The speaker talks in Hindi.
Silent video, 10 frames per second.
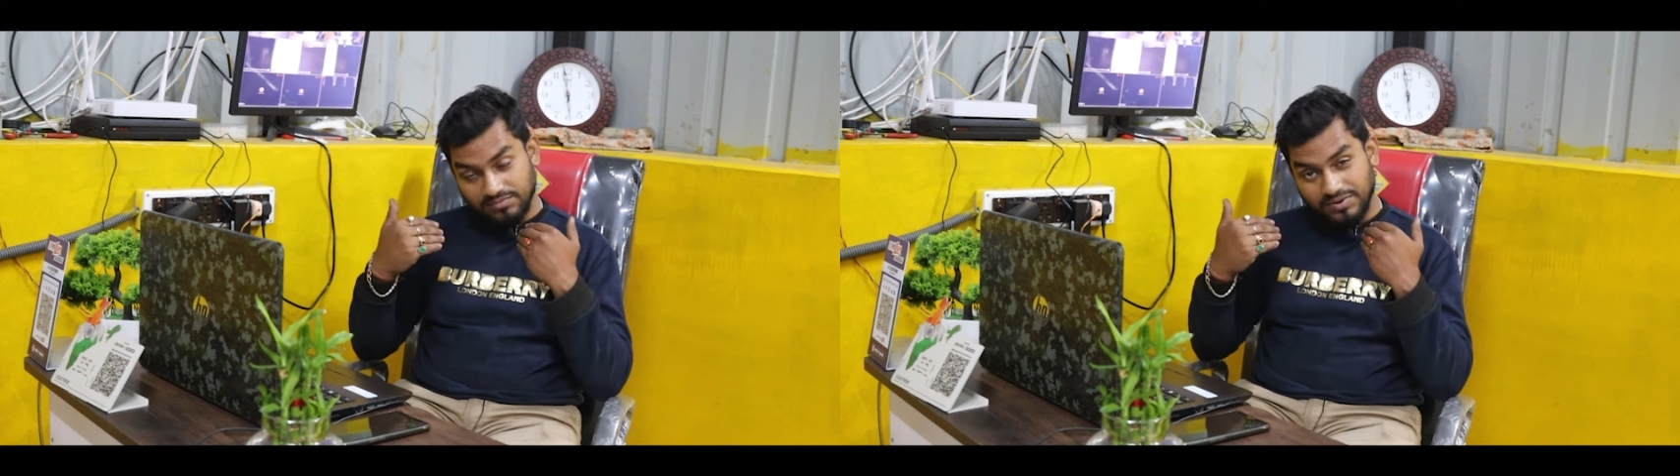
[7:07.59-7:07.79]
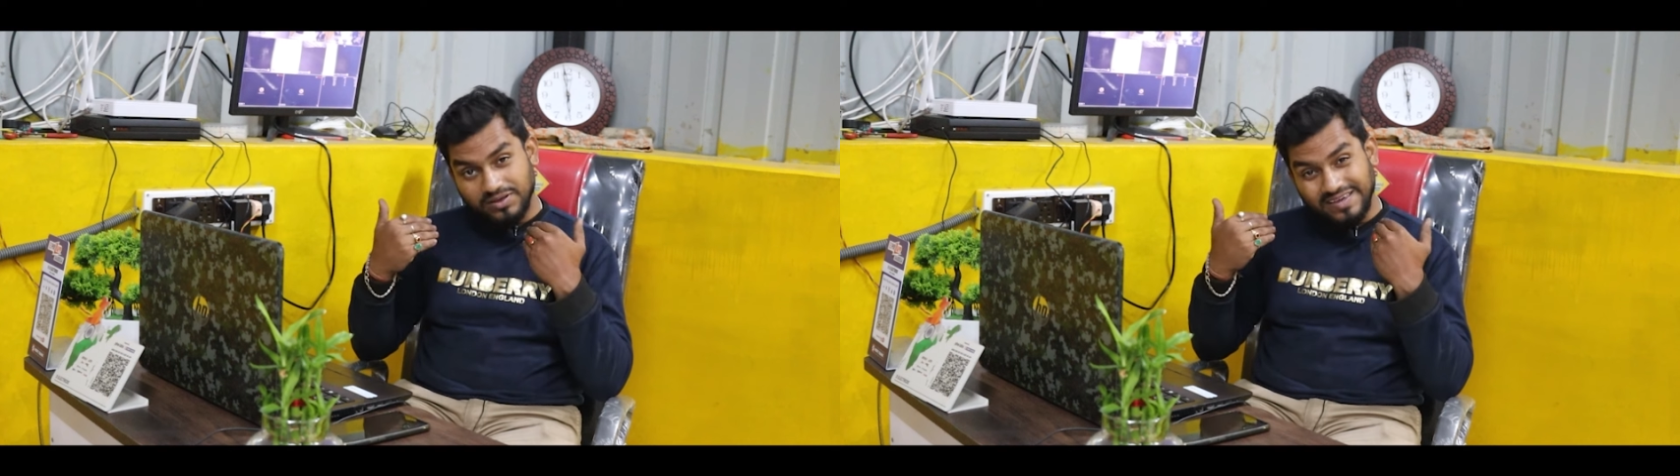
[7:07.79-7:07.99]

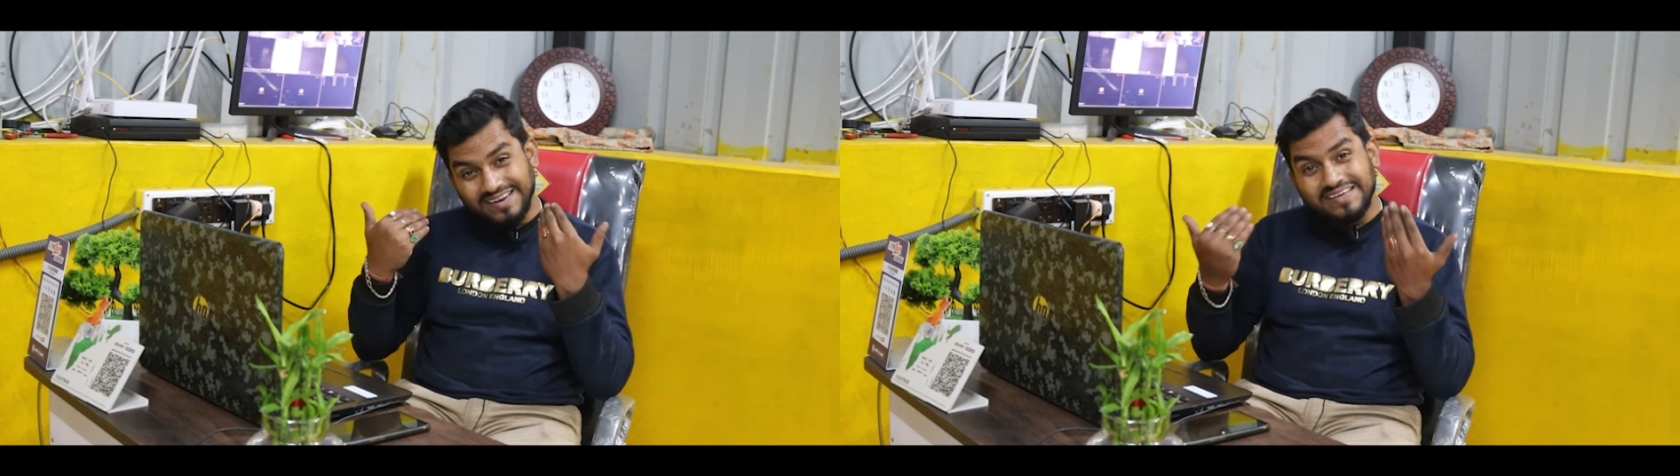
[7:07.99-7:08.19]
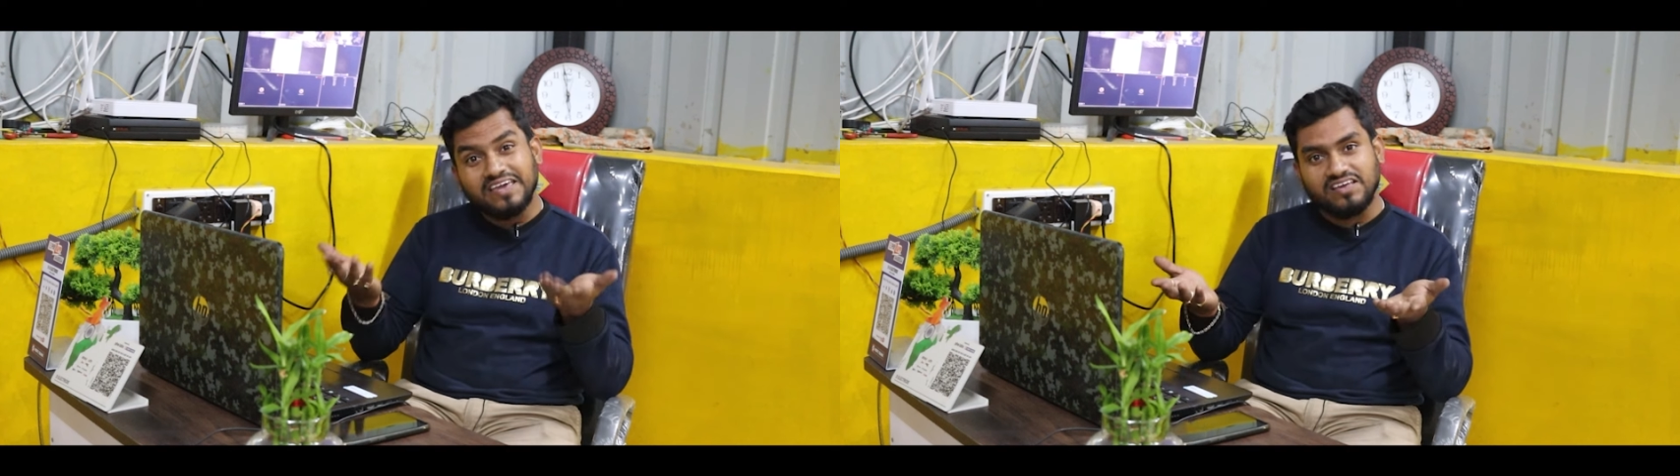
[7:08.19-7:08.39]
मैंने
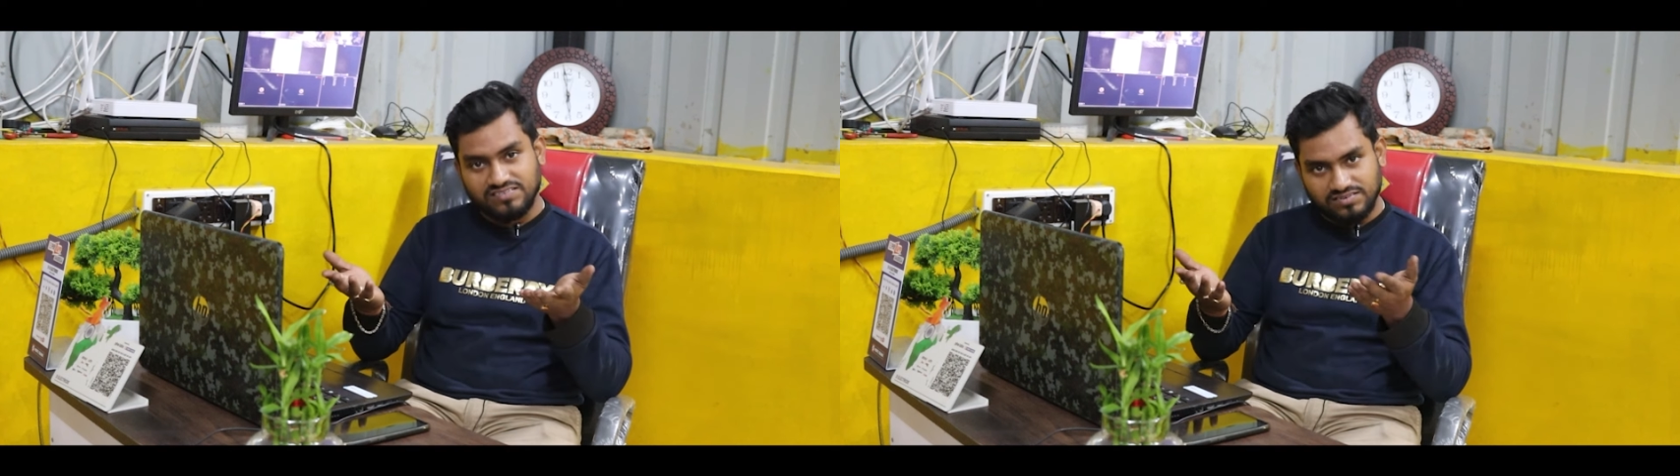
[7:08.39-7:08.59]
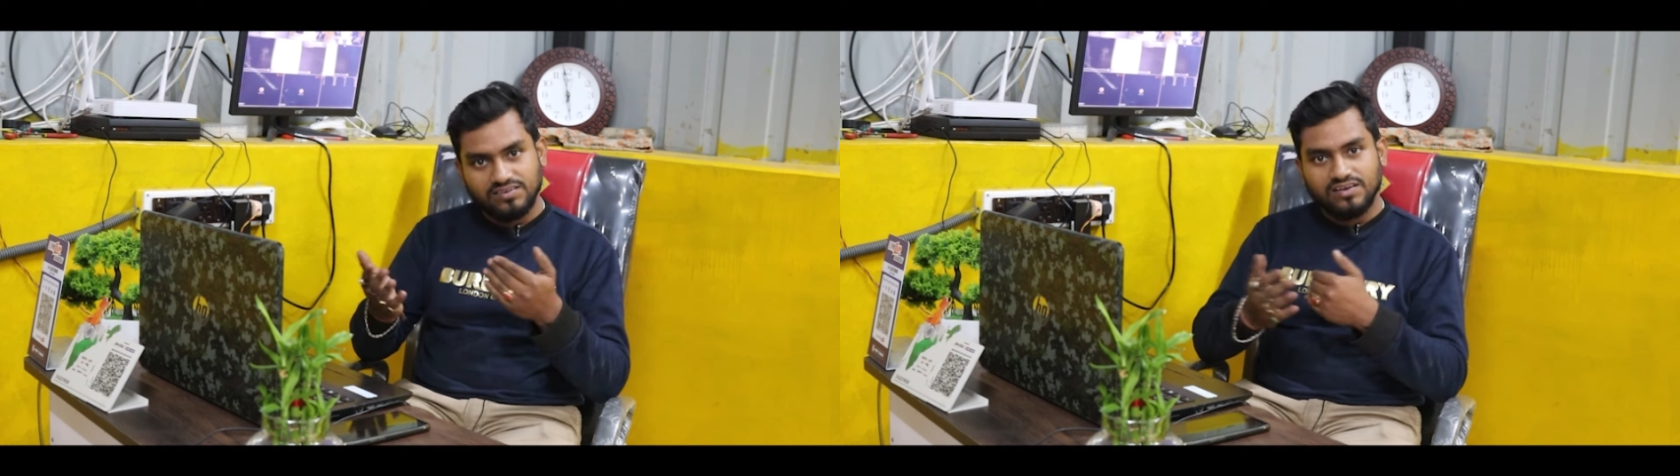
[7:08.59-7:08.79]
इन
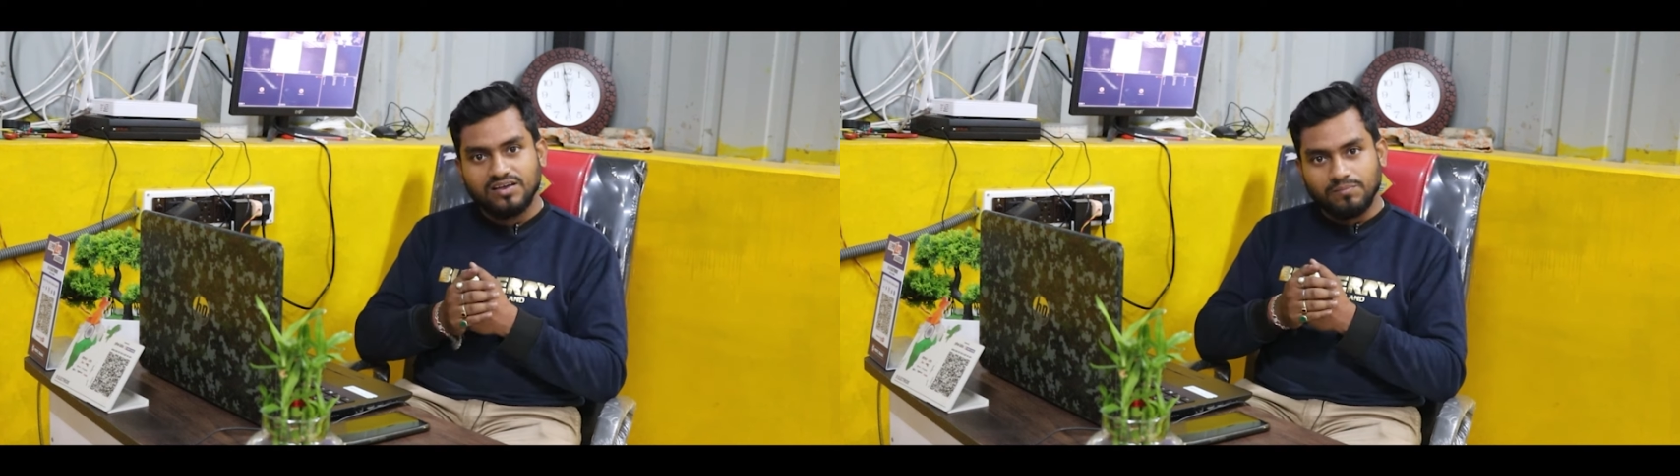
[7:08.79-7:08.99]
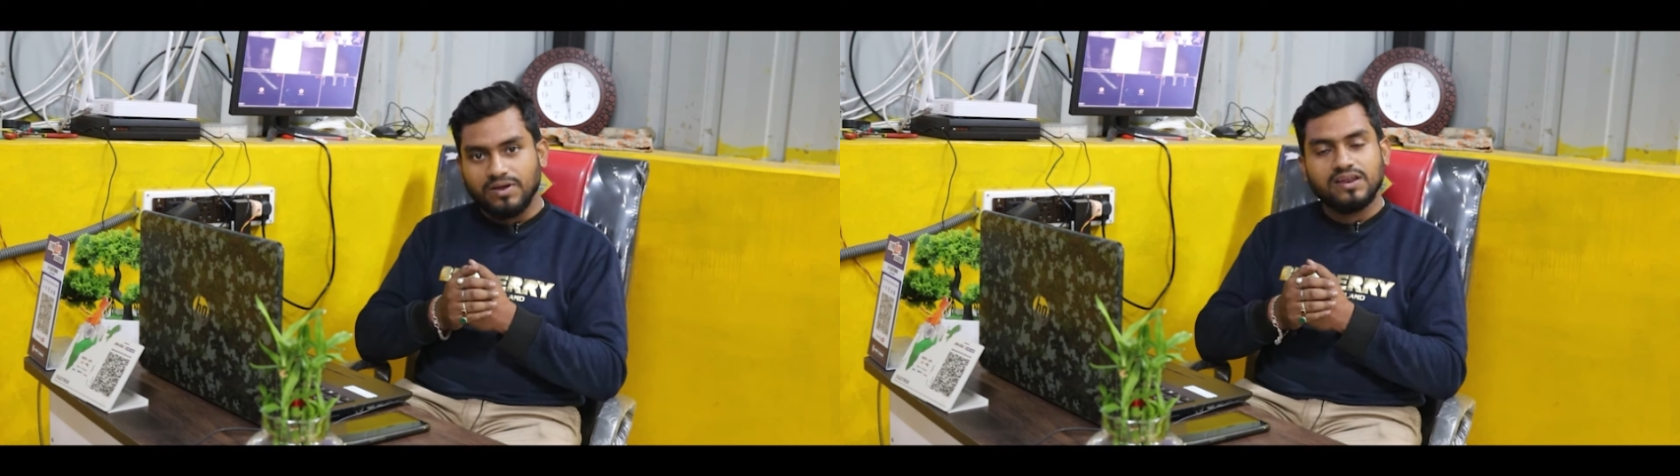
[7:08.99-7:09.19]
केस
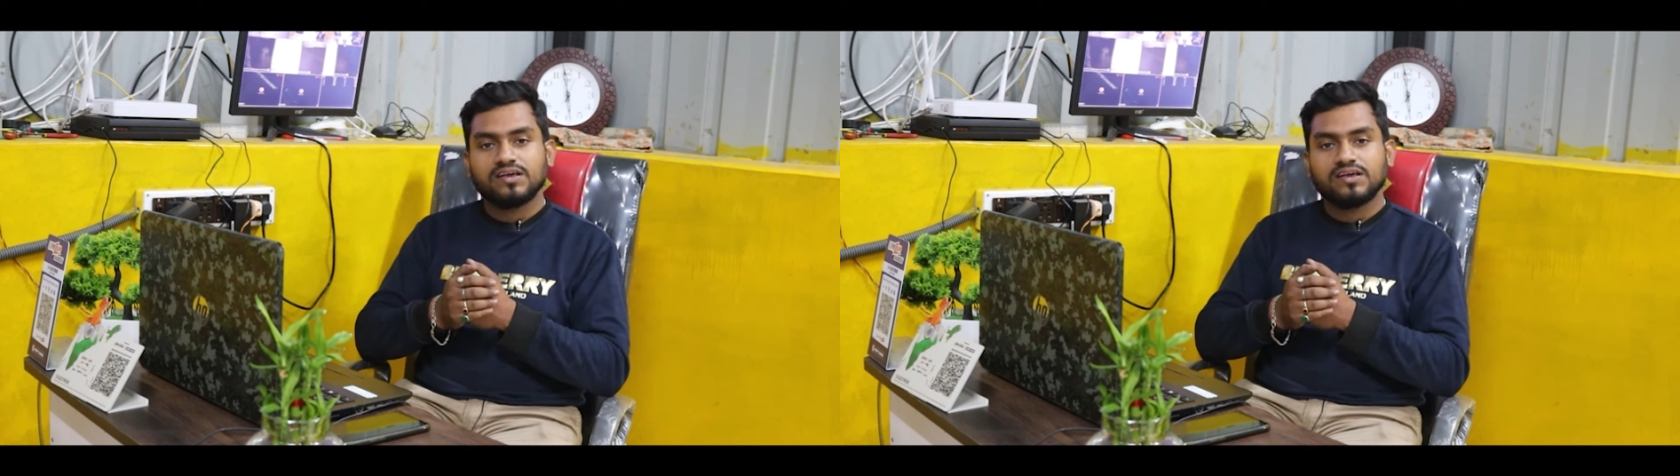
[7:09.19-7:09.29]
मैं